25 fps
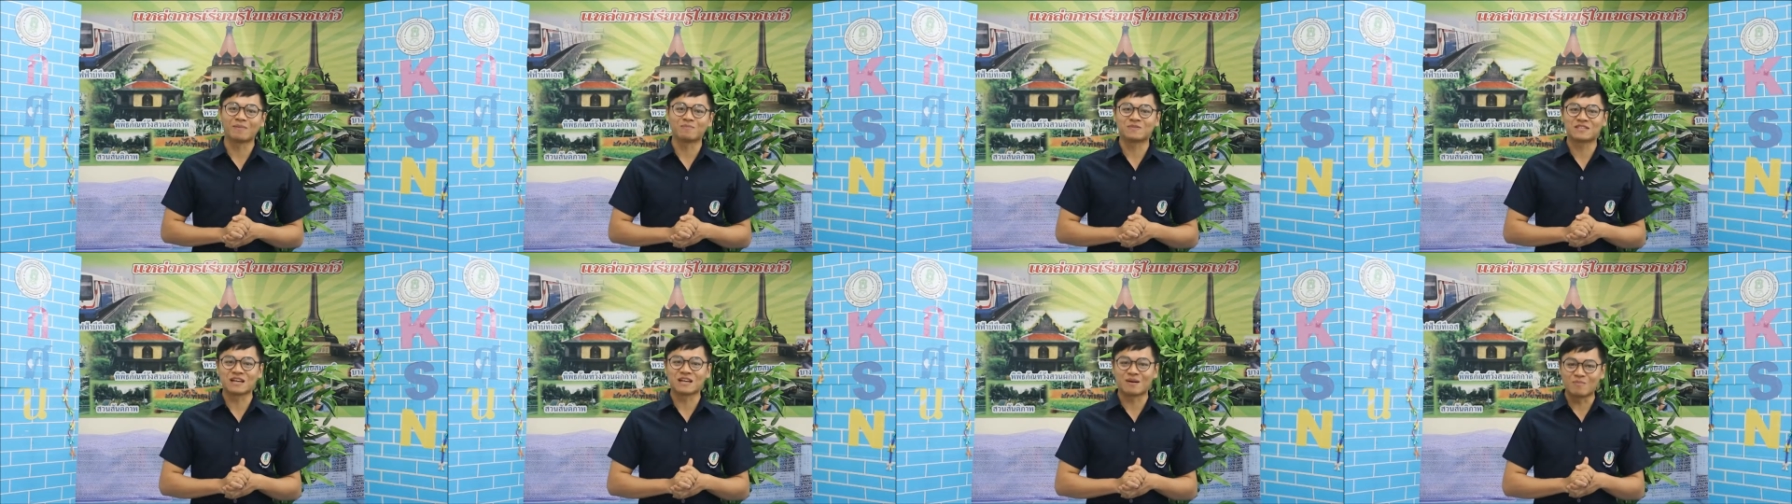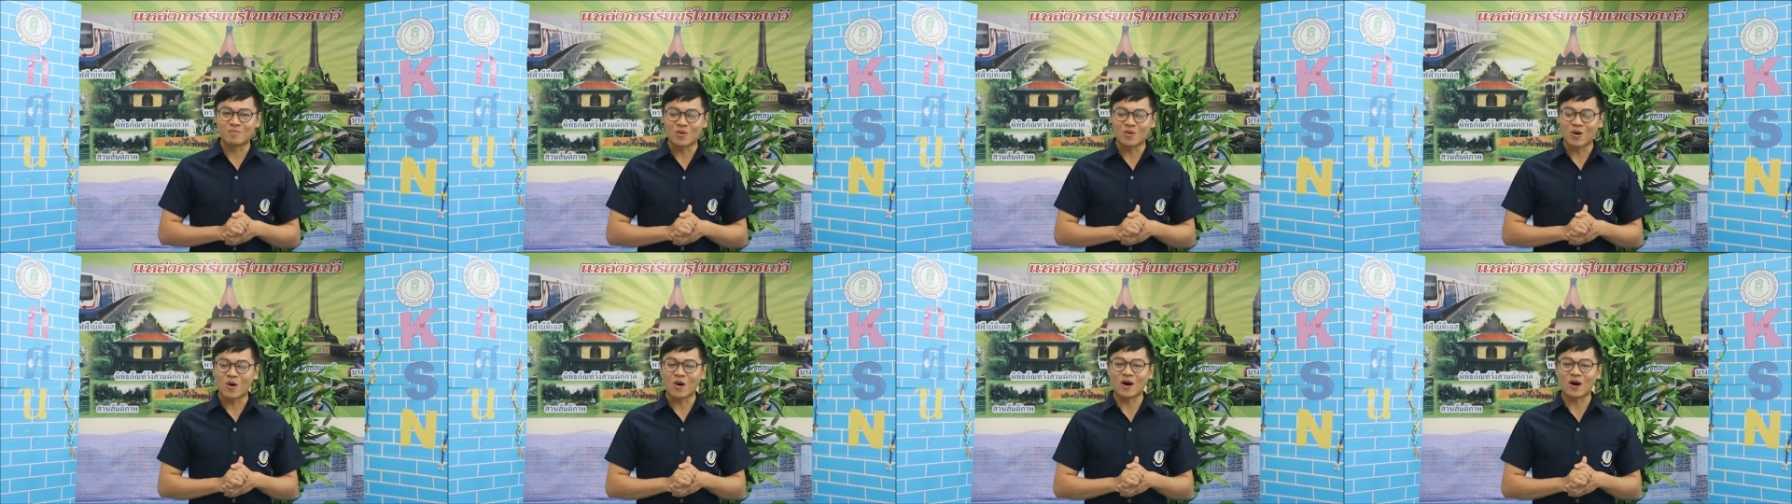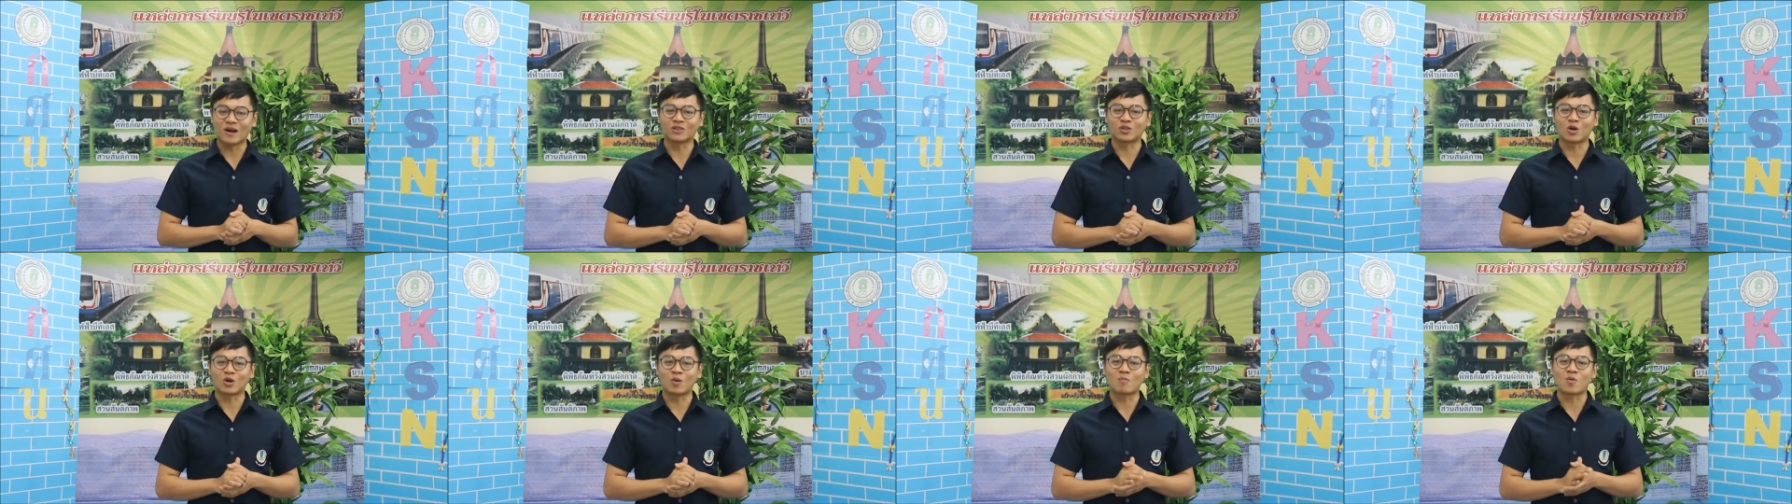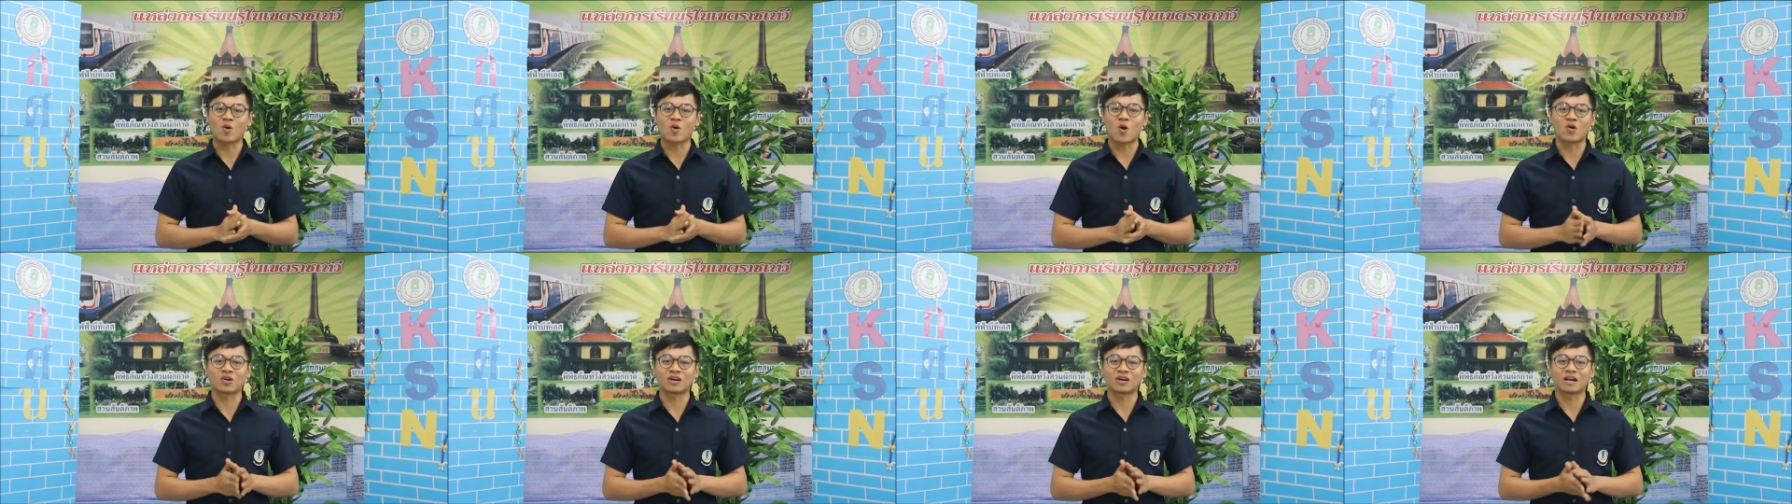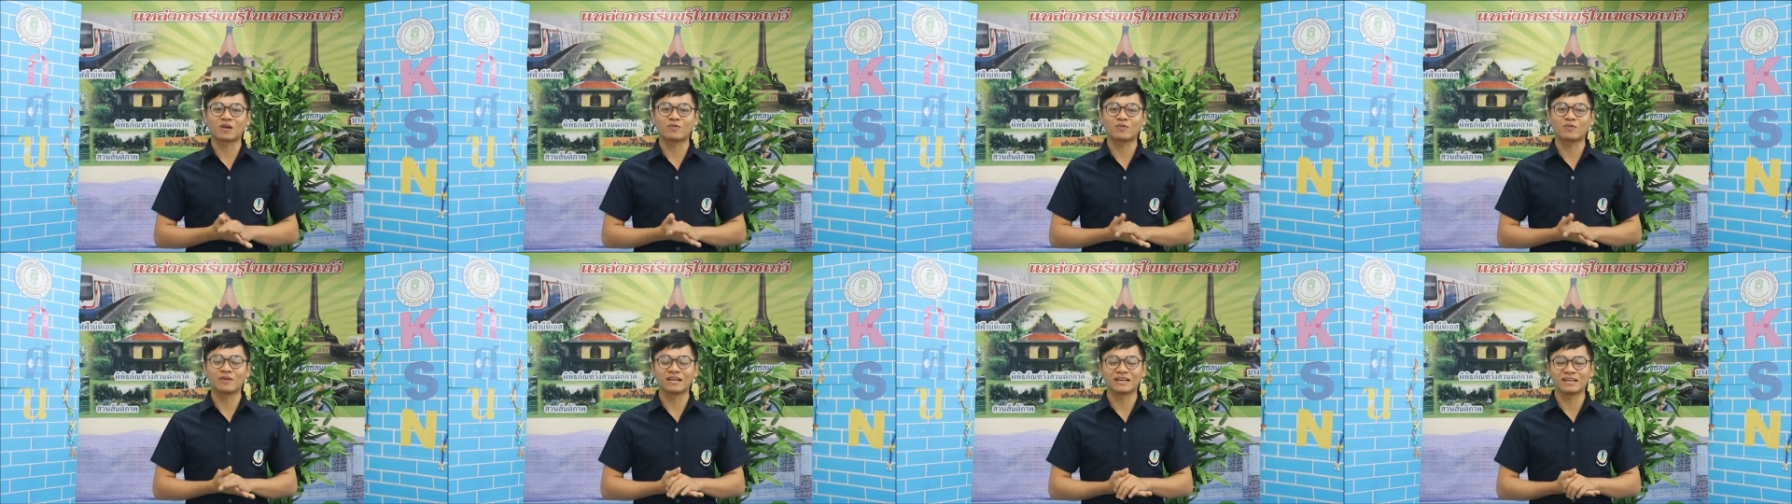บจำลองอะตอมของ
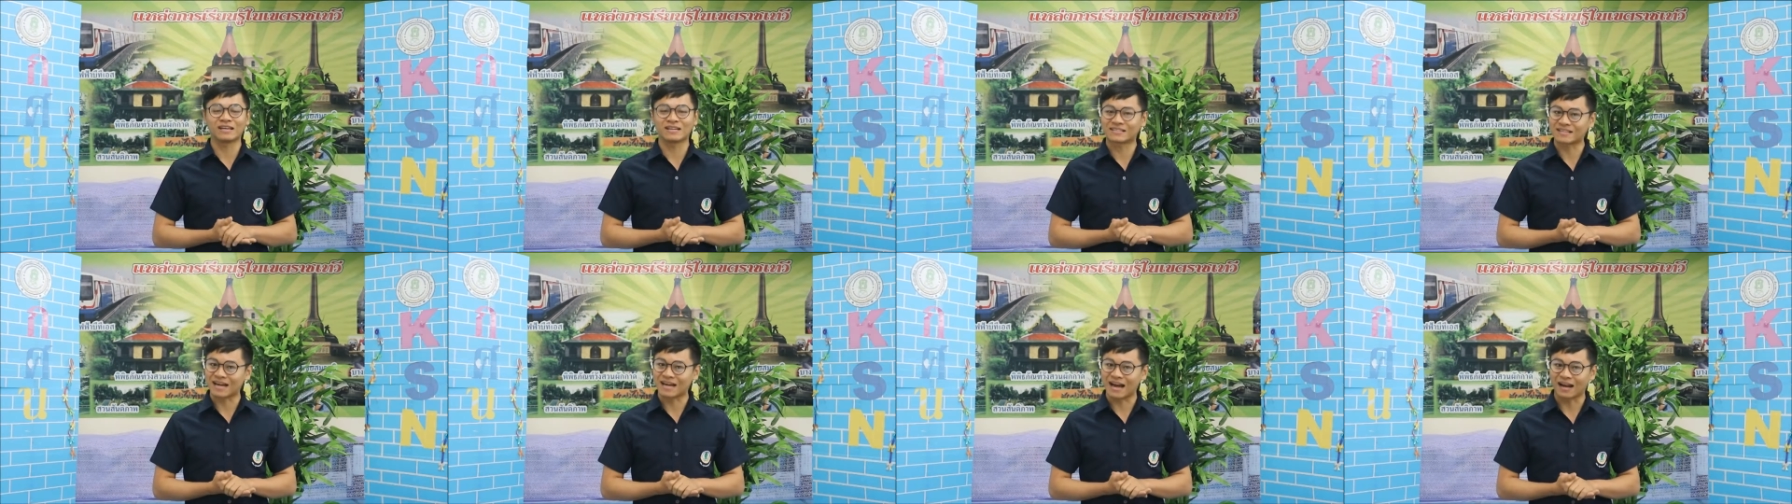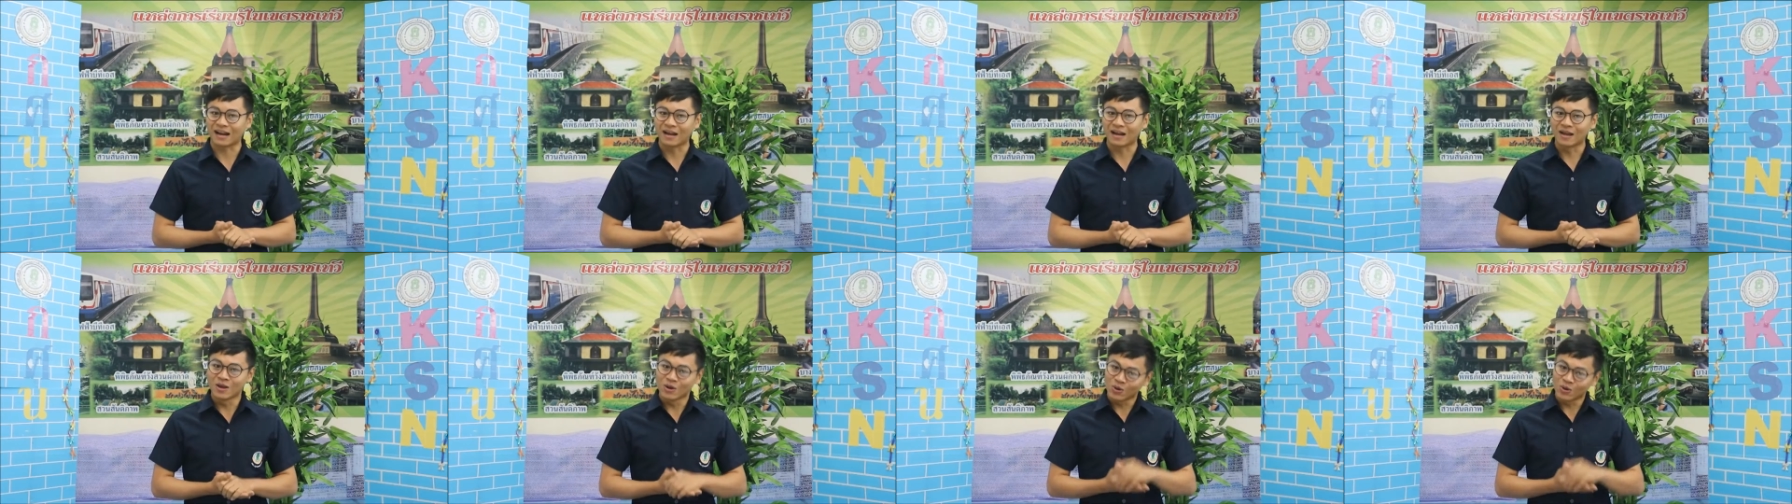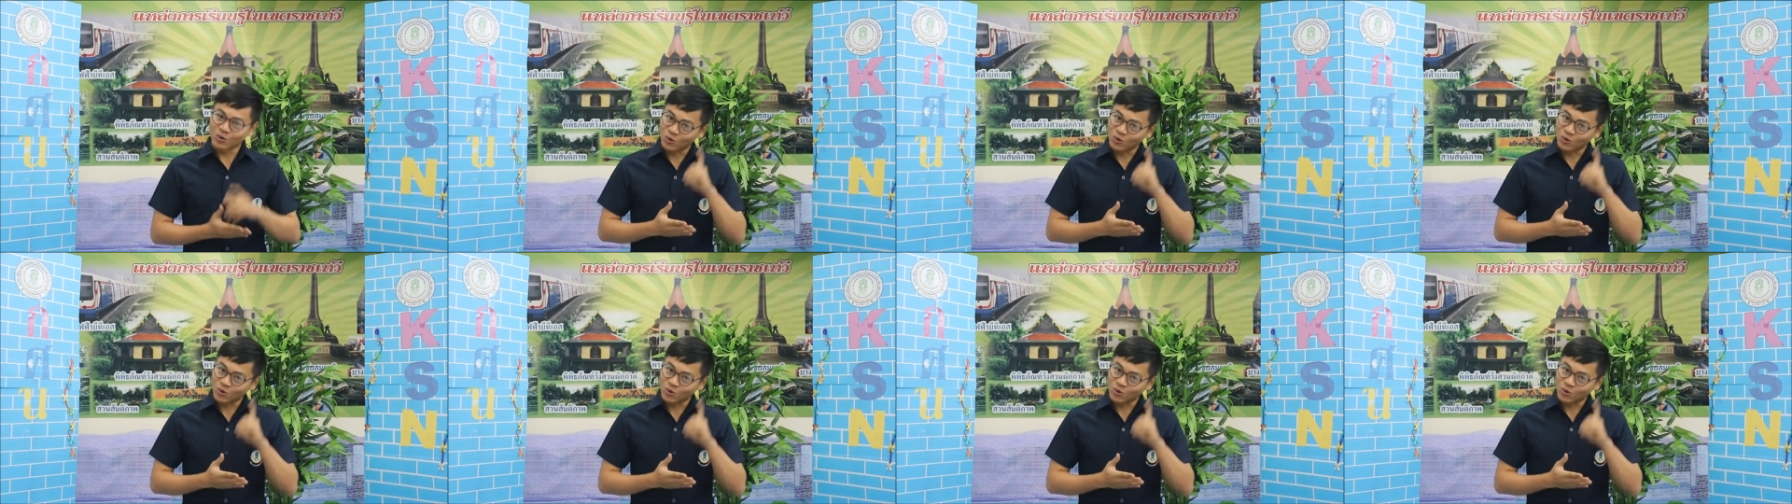นักวิทยาศาสตร์